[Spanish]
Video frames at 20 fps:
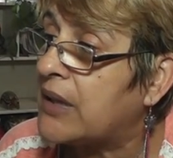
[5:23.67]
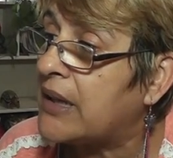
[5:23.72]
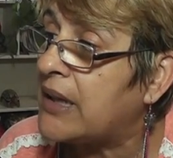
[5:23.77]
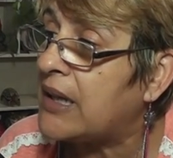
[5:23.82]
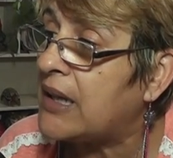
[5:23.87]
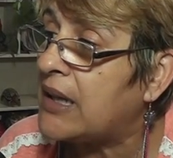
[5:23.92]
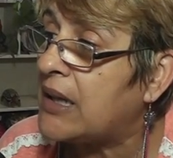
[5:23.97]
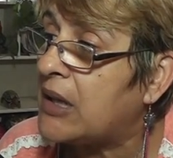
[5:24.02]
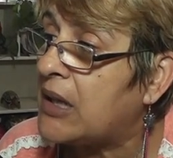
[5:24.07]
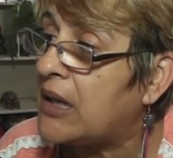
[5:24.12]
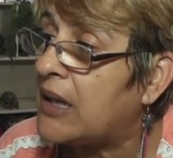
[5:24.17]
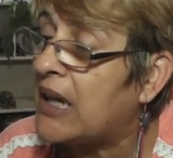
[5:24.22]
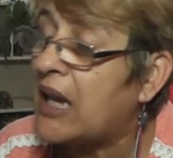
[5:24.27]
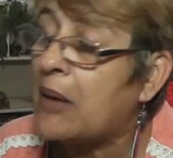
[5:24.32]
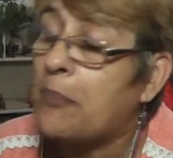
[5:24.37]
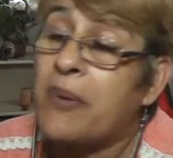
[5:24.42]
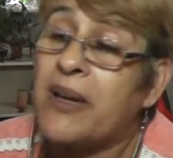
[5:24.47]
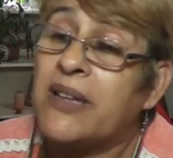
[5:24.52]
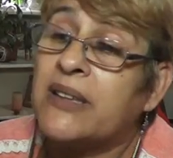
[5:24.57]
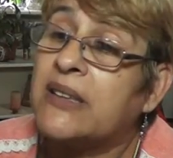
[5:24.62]
eh,
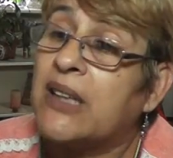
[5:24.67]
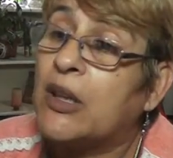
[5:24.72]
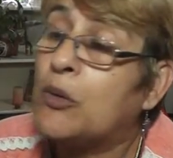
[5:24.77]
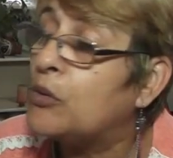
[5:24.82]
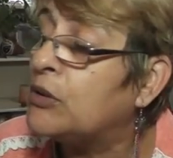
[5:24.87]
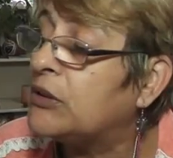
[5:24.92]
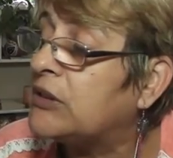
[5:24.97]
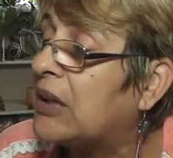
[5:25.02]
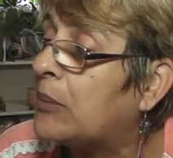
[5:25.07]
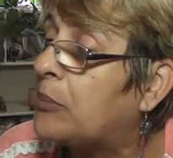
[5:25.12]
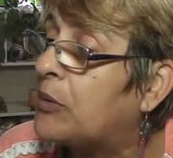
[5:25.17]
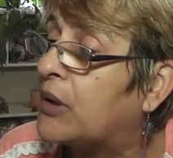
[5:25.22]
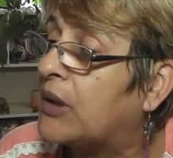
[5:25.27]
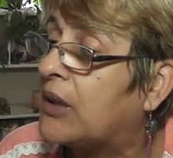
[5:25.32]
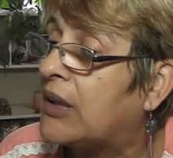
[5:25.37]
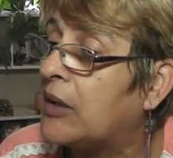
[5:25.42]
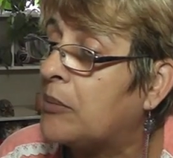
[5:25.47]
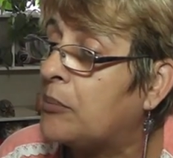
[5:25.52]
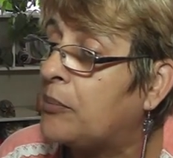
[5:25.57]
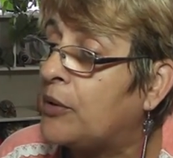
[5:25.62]
la parte adulta, por
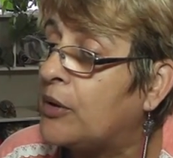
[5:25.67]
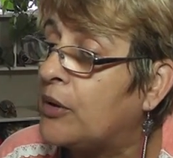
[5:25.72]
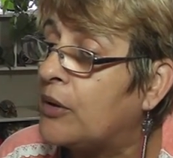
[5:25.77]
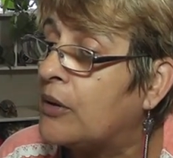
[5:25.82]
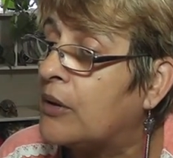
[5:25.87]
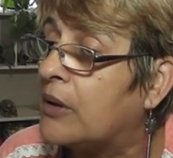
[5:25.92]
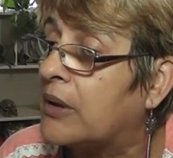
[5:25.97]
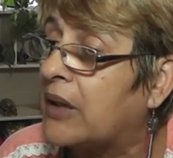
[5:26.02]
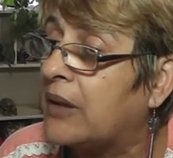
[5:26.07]
ejemplo,